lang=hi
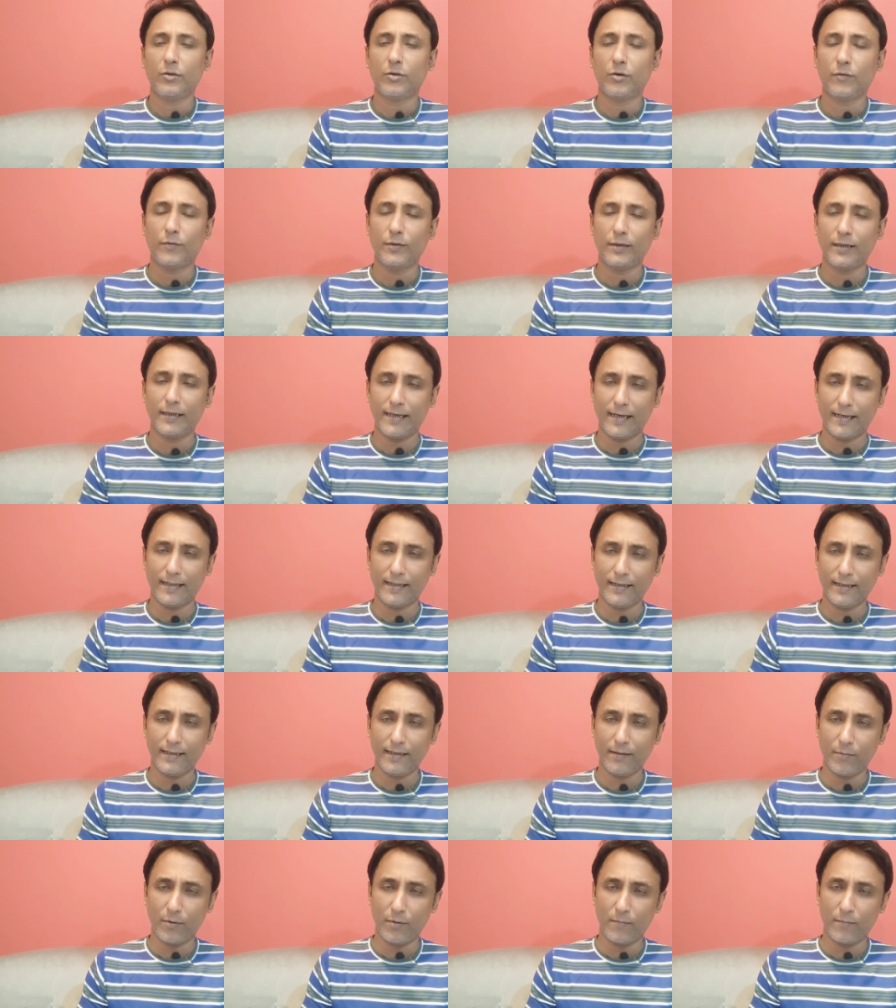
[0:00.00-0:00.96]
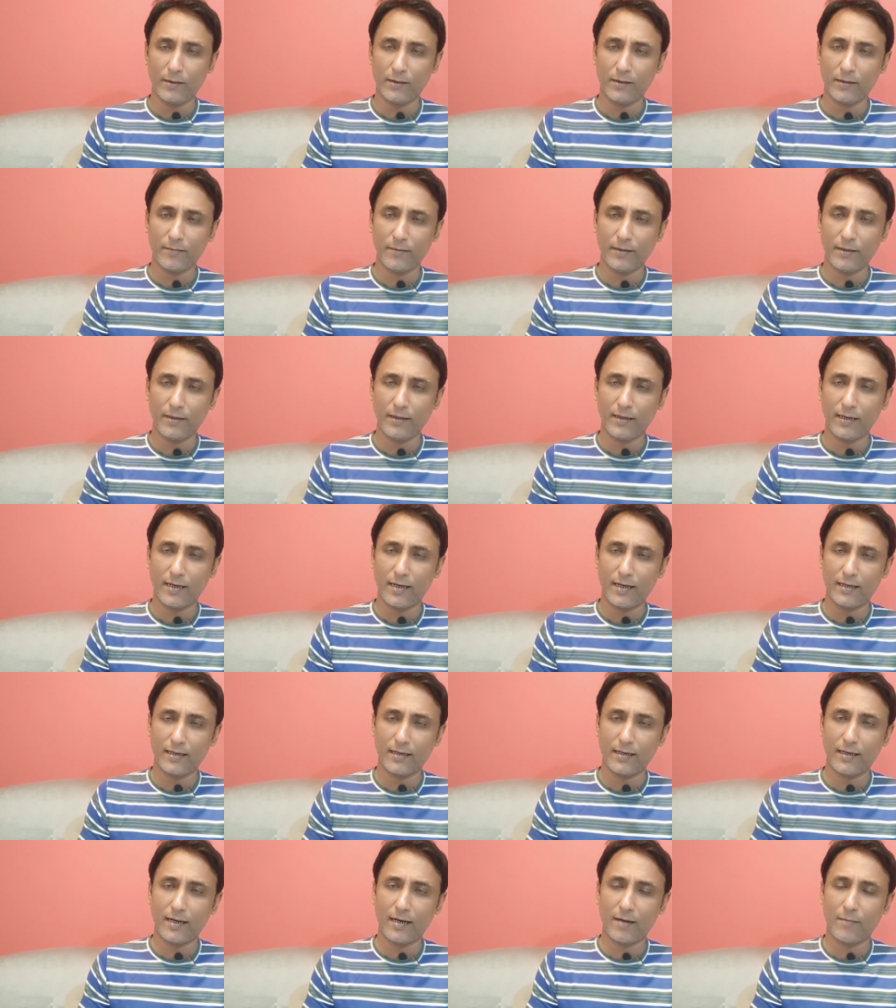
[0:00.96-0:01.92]
तो वो ये कहते हैं कि मोहम्मद शमी ने कहा
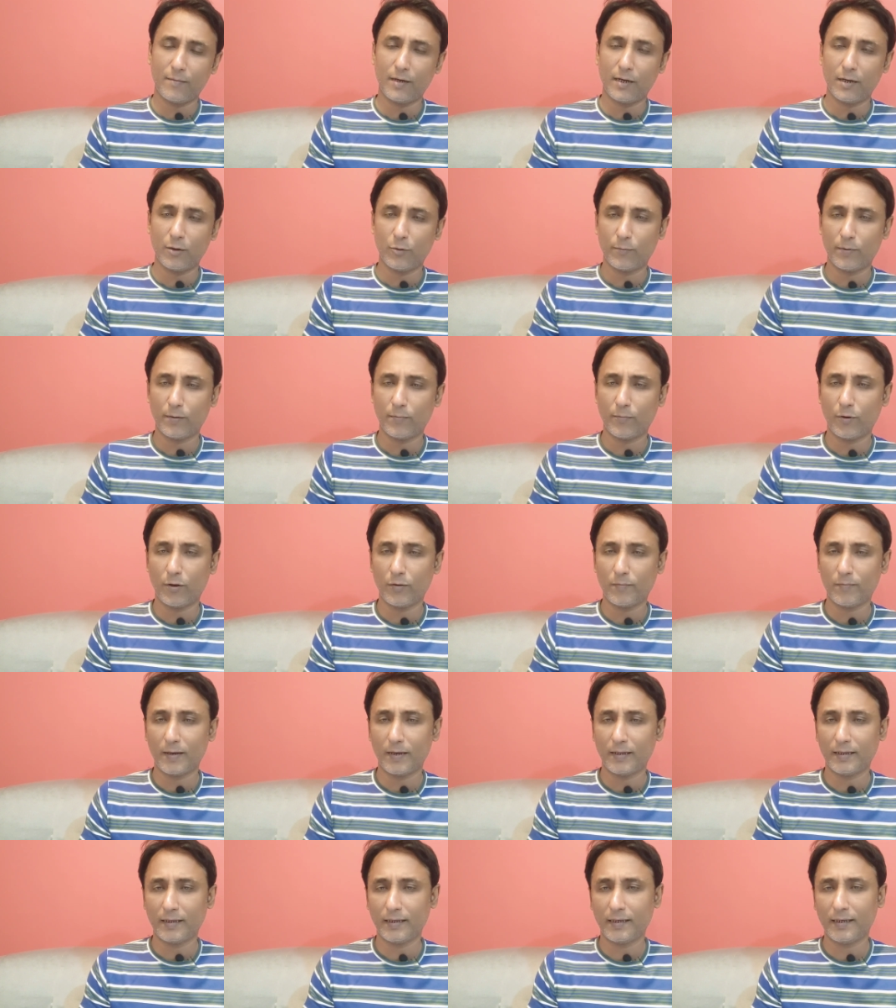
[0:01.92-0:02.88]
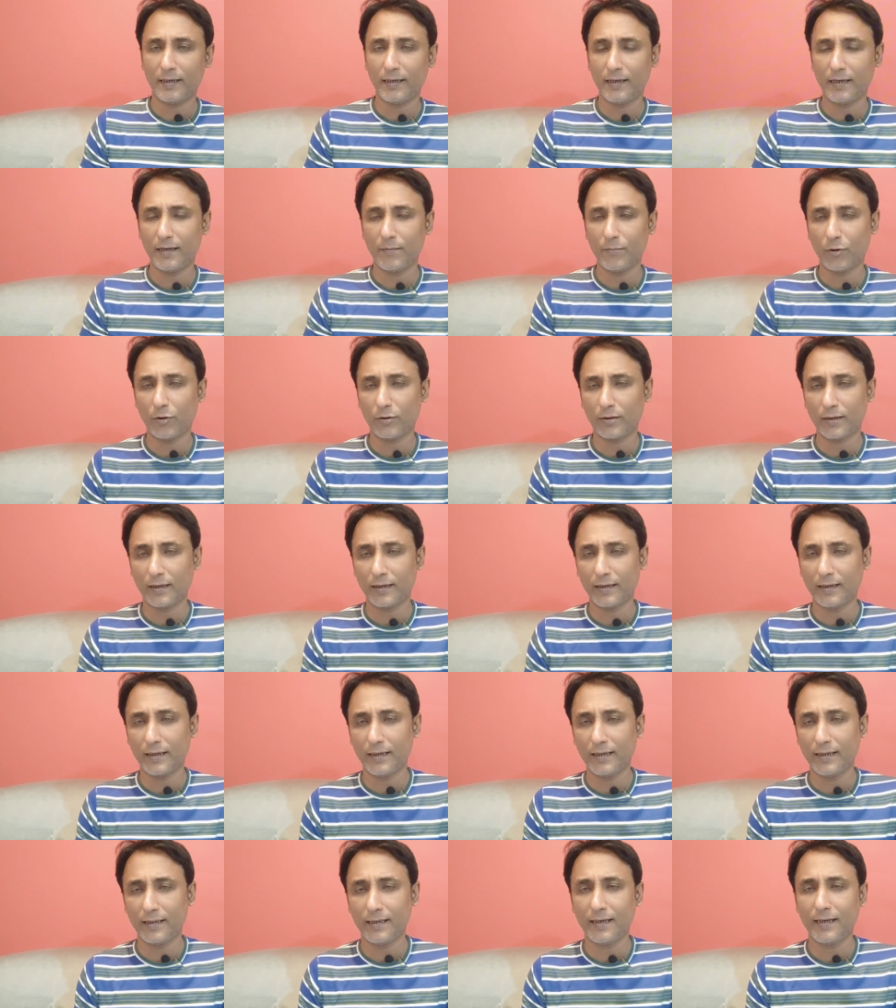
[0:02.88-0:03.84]
कि यार हमारे ऊपर बहुत बातें की गई बहुत
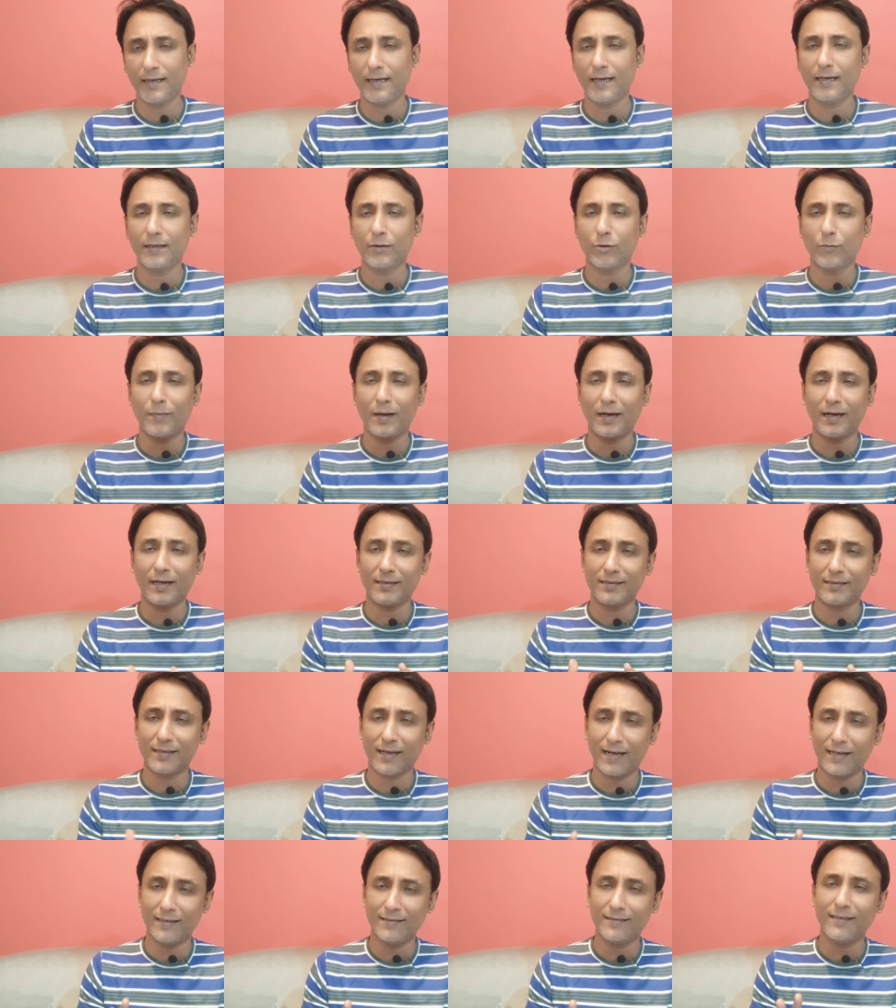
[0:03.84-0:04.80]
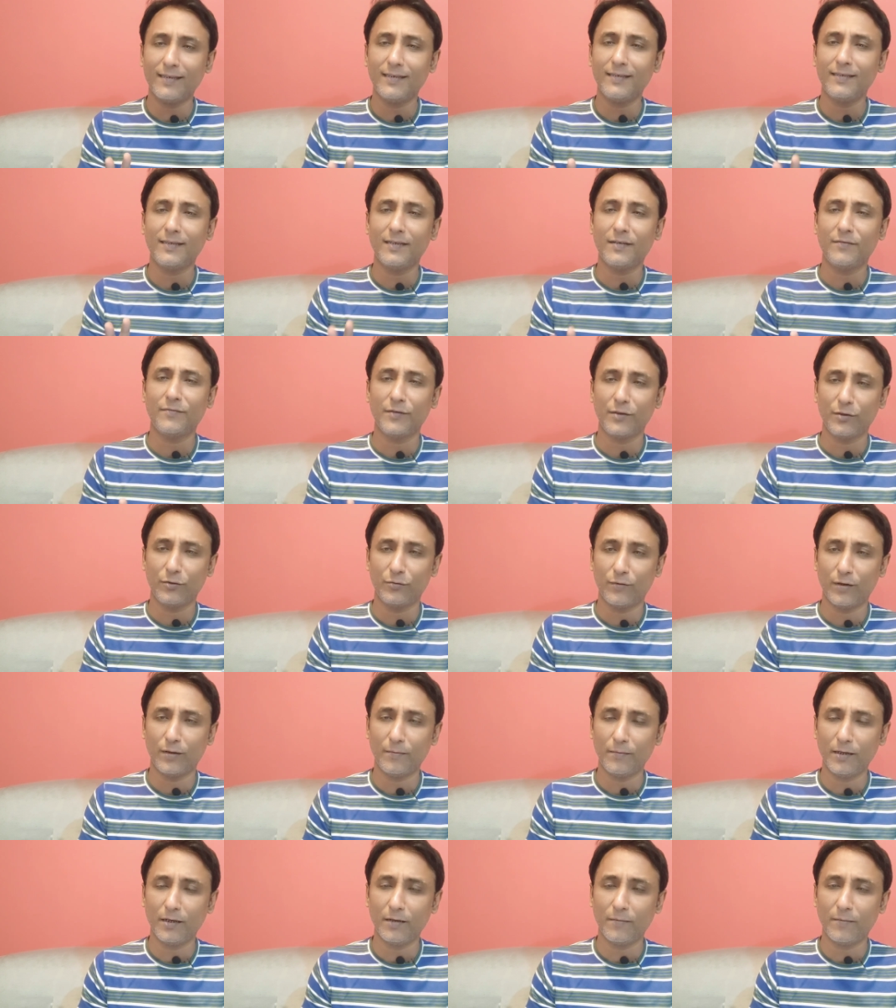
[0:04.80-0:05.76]
तनकीद की गई तो पाकिस्तान से ही सिर्फ नहीं
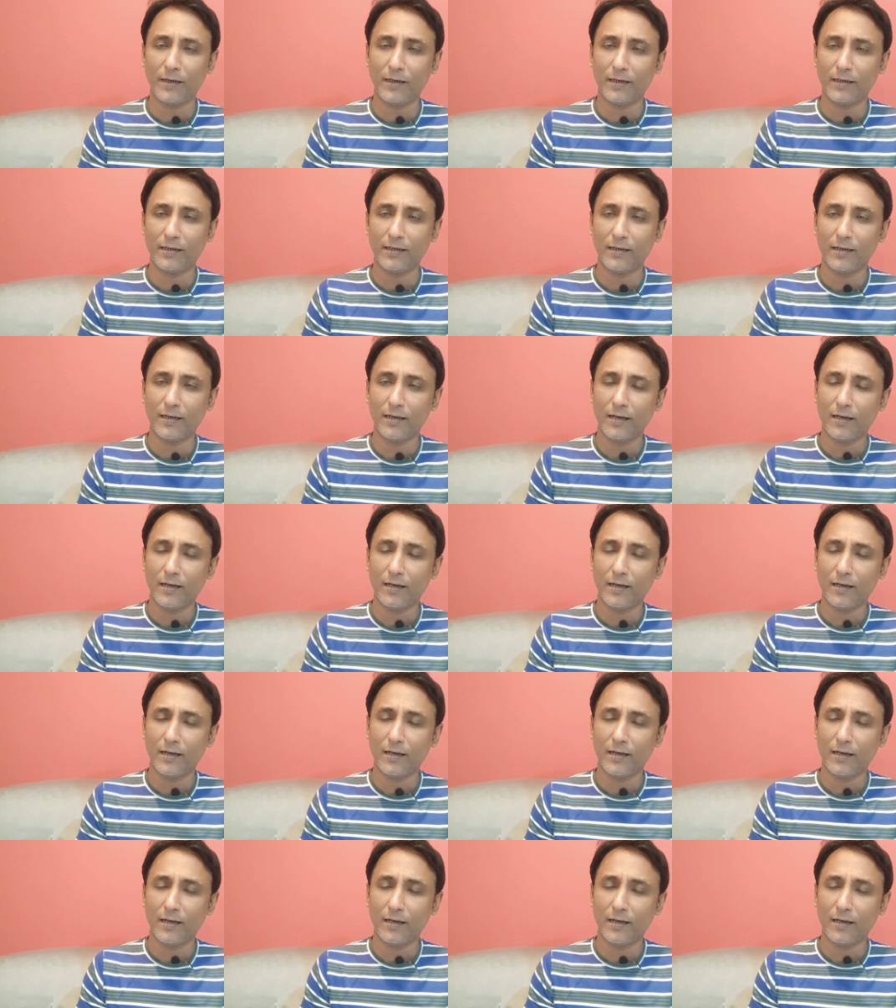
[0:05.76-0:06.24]
हुआ मेरे भाई